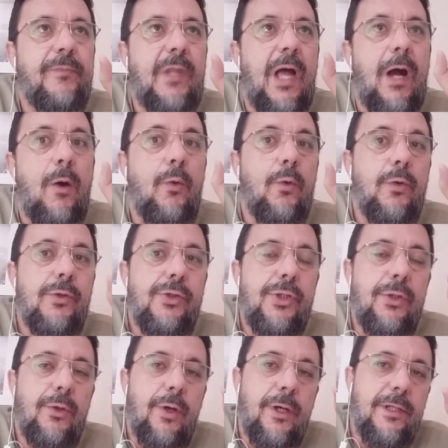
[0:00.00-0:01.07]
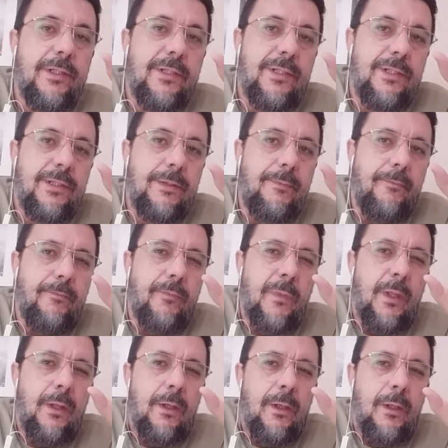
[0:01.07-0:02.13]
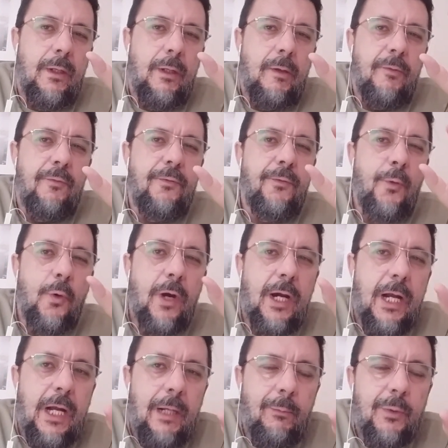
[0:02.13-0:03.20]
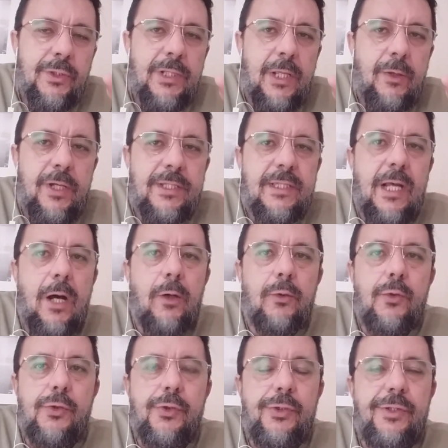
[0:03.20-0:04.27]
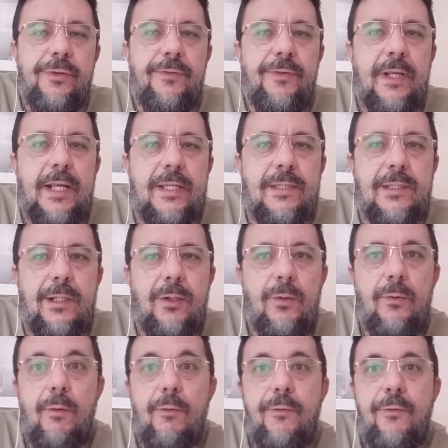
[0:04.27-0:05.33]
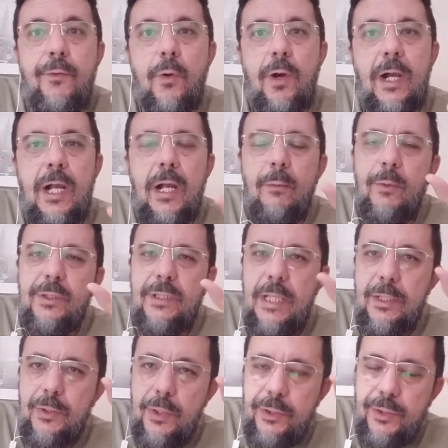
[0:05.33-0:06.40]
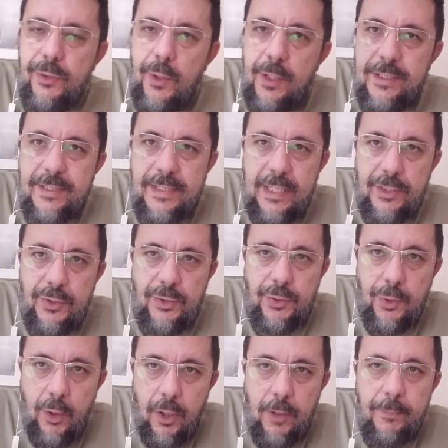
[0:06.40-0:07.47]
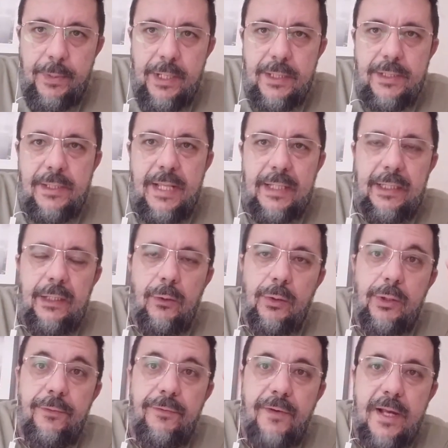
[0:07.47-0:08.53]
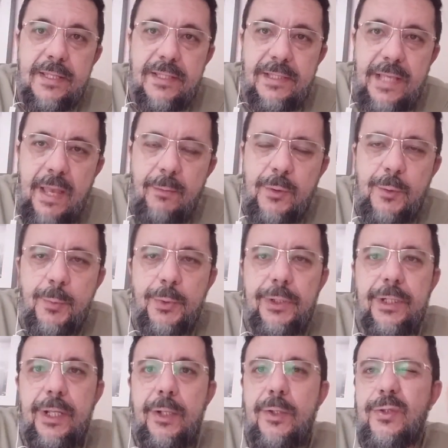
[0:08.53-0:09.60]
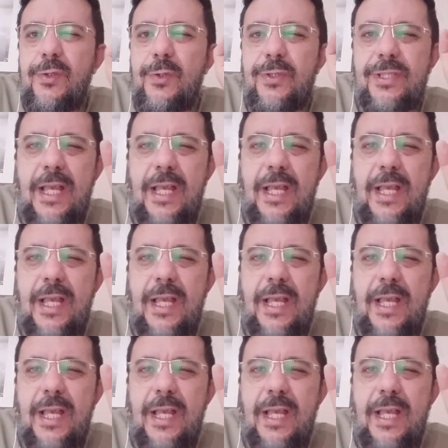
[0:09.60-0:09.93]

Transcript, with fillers: ah, onde nós focamos na nossa autojustificação, focamos nas nossas obras, naquilo que fazemos por Deus, nos